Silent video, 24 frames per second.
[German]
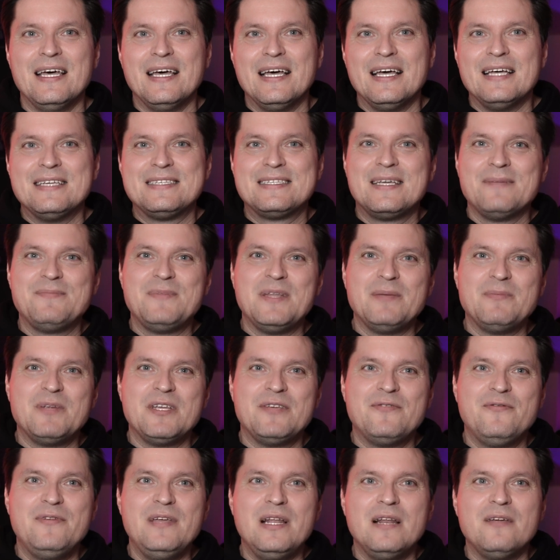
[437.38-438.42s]
Es gibt
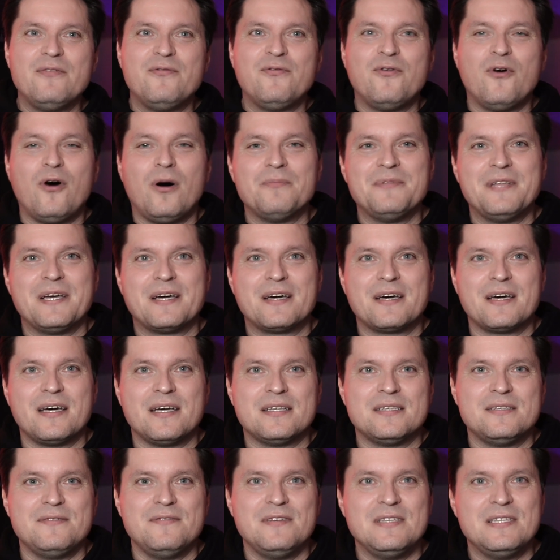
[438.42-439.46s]
nämlich viele Formen der
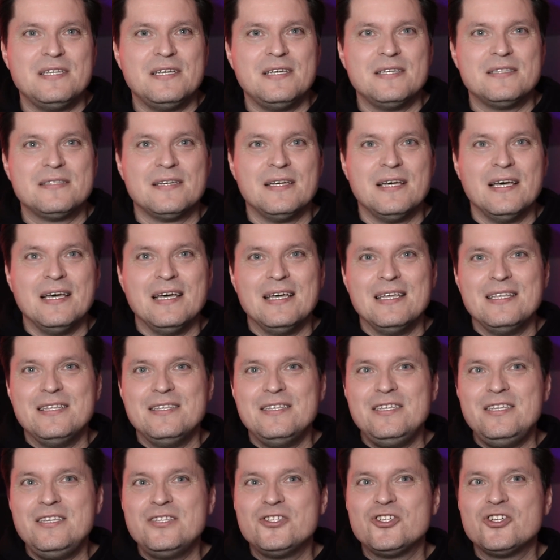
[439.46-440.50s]
Kreativität.
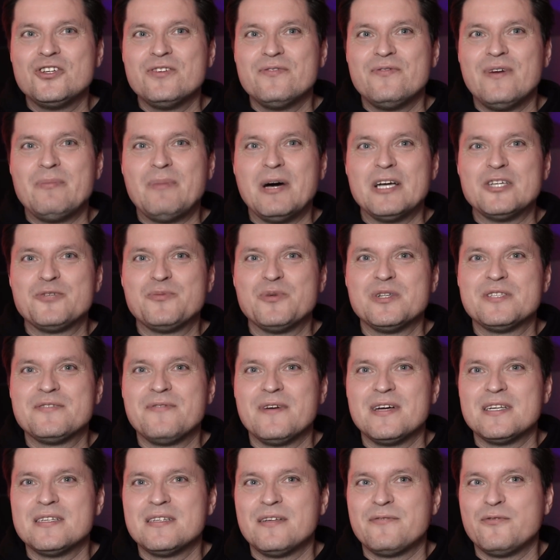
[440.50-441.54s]
Nietzsche war
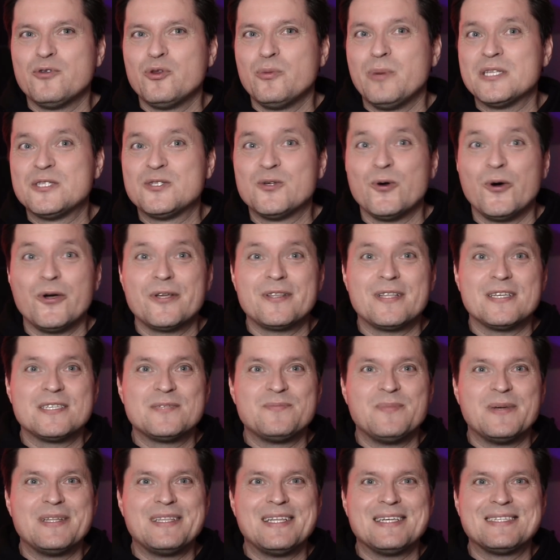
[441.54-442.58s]
beispielsweise davon überzeugt,
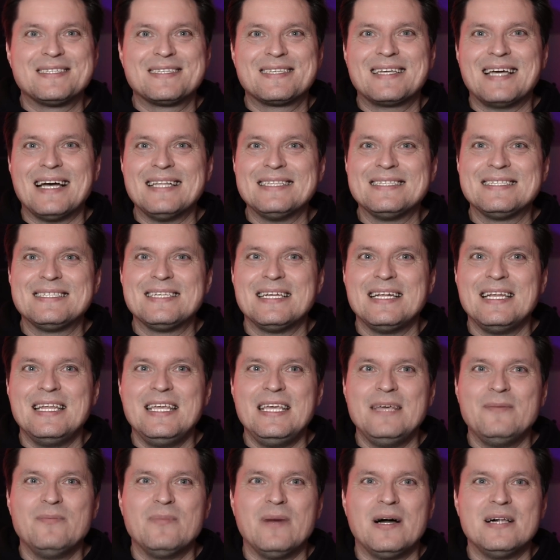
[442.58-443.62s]
dass man das ganze
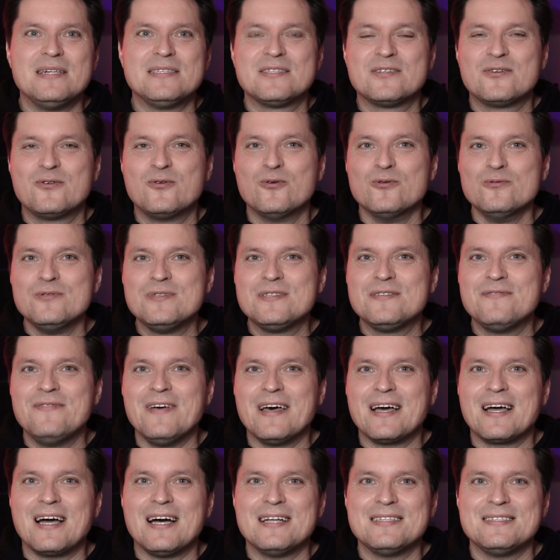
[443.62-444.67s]
Leben als
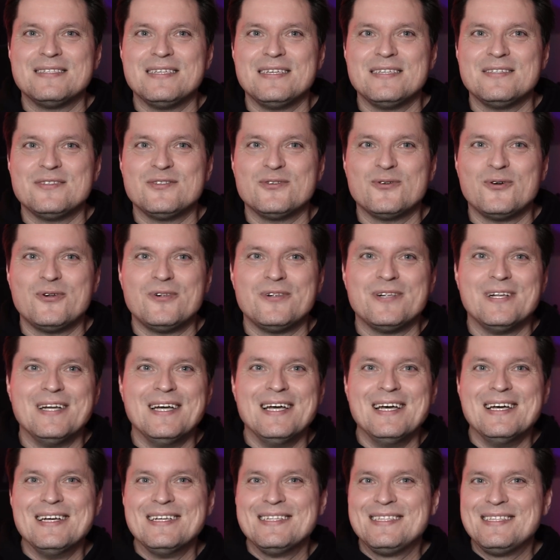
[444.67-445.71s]
Kunstwerk ansehen soll.
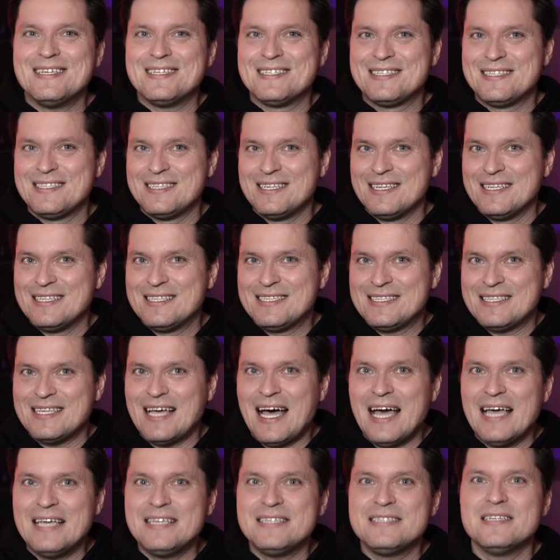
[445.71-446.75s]
Das
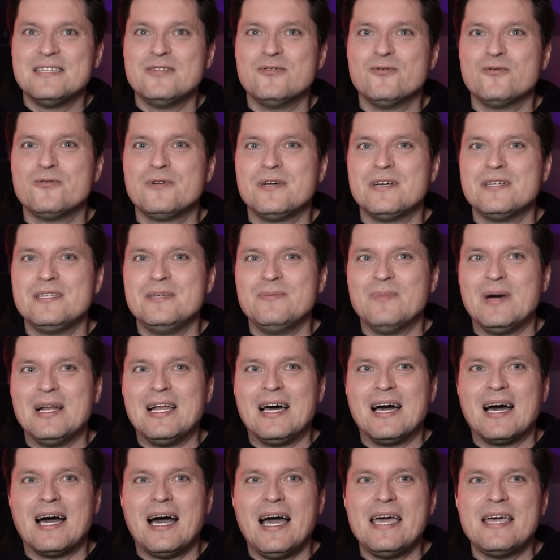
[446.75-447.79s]
Zeichnen oder die
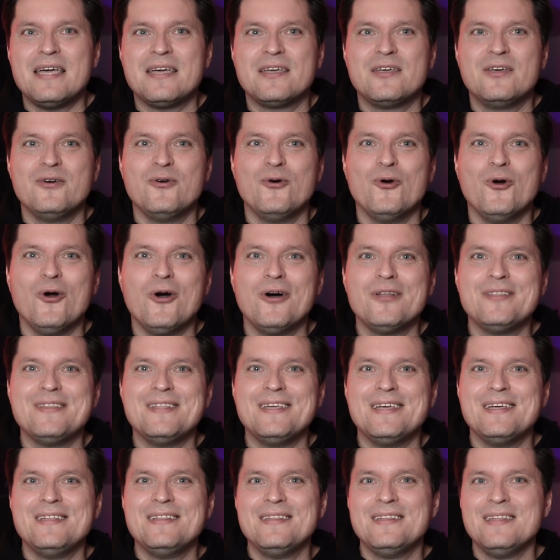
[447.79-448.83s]
Malerei gehören
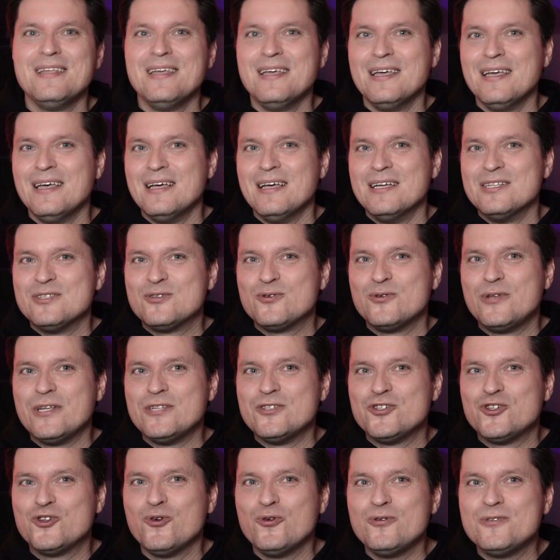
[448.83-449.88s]
in, zu den
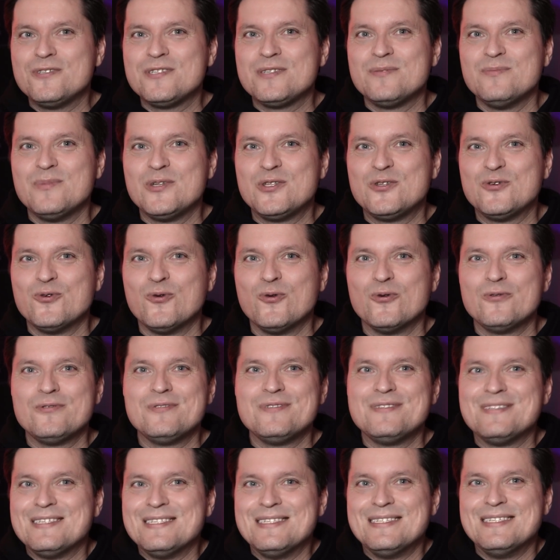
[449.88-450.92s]
schönsten
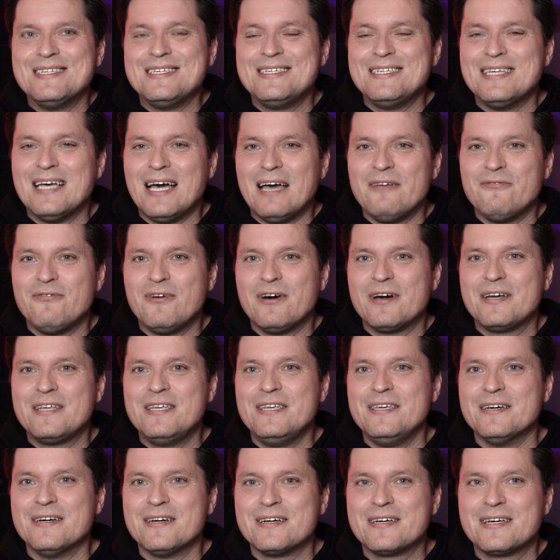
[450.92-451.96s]
Methoden, sich einfach
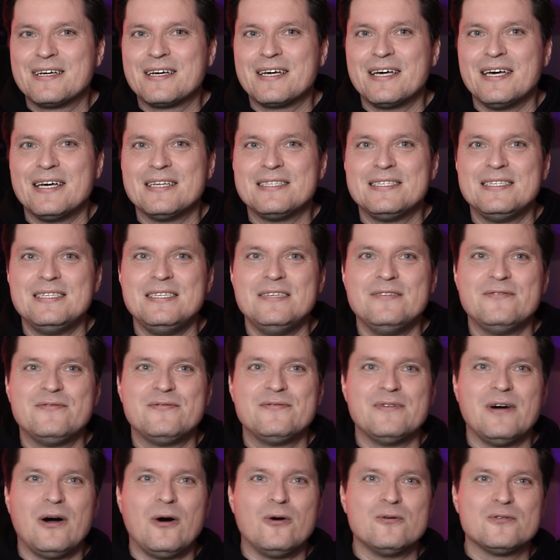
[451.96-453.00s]
hier kreativ
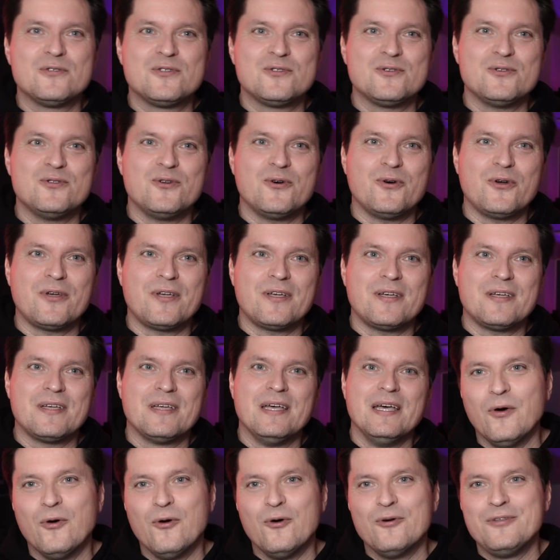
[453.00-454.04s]
auszudrücken.
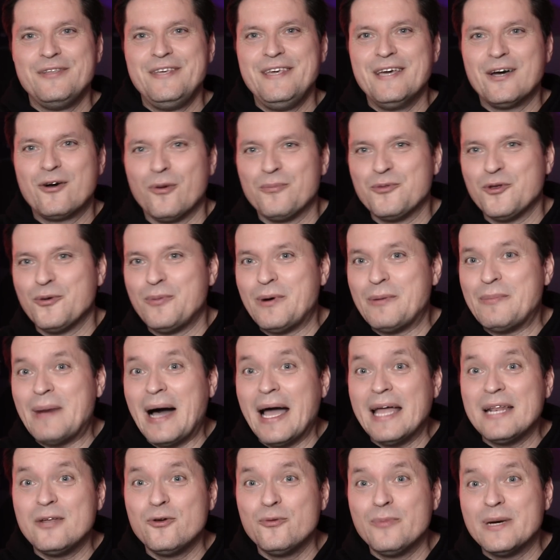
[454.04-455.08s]
Und hier kommt nochmal
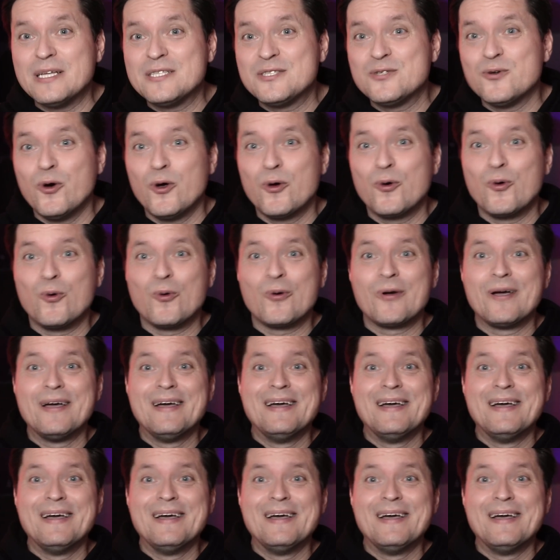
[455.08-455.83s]
meine Überzeugung.